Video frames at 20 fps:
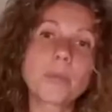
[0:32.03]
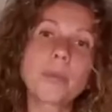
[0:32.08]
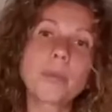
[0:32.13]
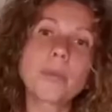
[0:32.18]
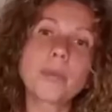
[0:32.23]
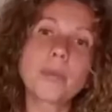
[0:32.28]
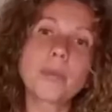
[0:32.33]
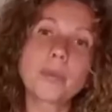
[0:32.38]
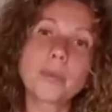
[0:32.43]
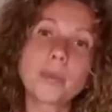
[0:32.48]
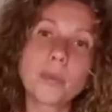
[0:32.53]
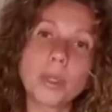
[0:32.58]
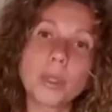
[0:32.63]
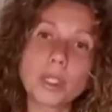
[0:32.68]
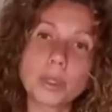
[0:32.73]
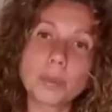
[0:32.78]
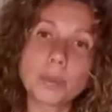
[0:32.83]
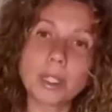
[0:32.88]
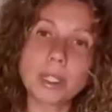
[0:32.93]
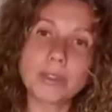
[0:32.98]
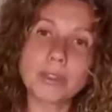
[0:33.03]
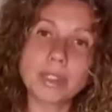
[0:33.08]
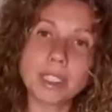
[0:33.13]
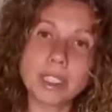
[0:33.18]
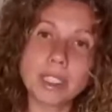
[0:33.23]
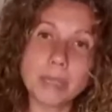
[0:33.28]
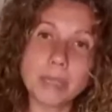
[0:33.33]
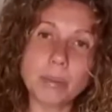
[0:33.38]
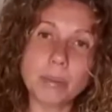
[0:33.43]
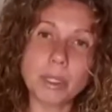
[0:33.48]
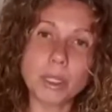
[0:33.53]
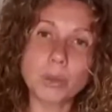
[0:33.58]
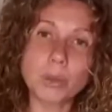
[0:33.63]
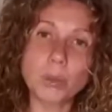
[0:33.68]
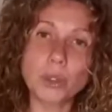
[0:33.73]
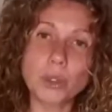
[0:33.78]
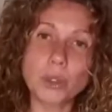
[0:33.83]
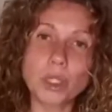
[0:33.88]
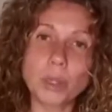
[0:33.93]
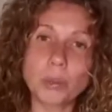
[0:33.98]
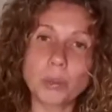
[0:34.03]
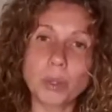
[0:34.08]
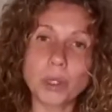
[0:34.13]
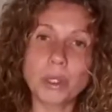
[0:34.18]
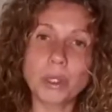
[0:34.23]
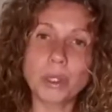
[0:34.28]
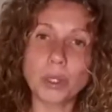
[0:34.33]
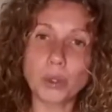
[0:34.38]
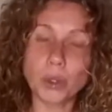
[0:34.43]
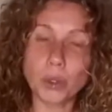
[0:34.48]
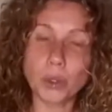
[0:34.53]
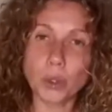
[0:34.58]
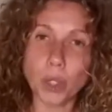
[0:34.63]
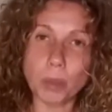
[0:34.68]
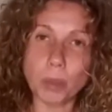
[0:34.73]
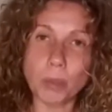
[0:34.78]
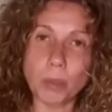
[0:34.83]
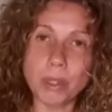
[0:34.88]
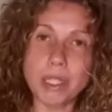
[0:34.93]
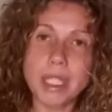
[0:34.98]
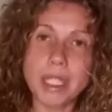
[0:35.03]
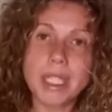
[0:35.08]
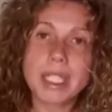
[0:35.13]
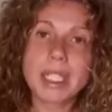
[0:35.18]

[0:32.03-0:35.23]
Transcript: можем провести, потому что был такой опыт.